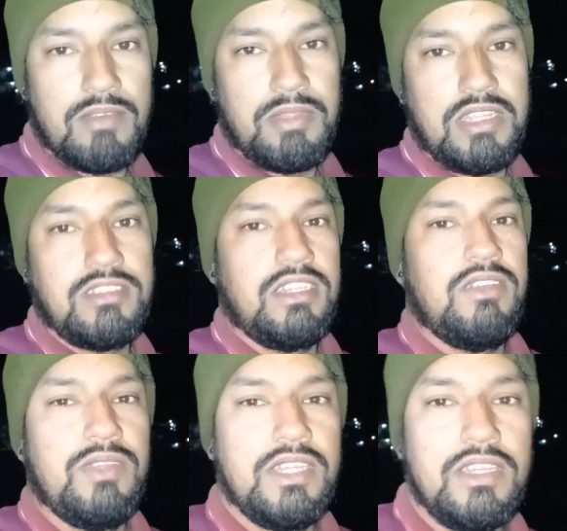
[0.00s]
आप मेरे चैनल
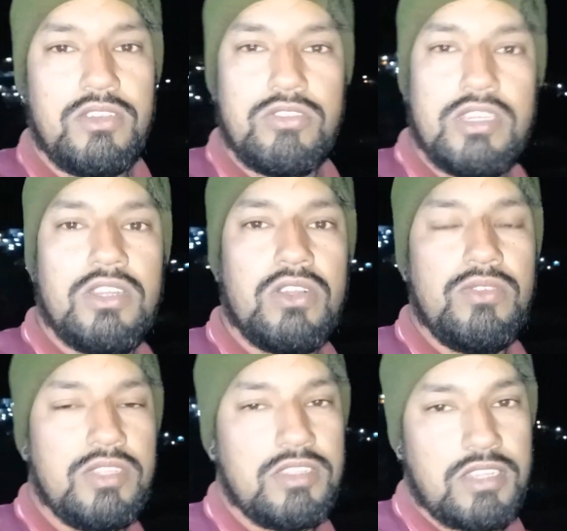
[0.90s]
पर नए हैं तो चैनल को भी
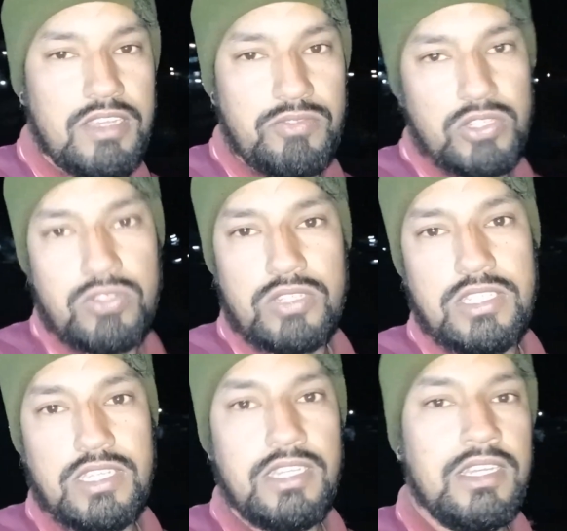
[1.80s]
सब्सक्राइब ज़रूर कीजिए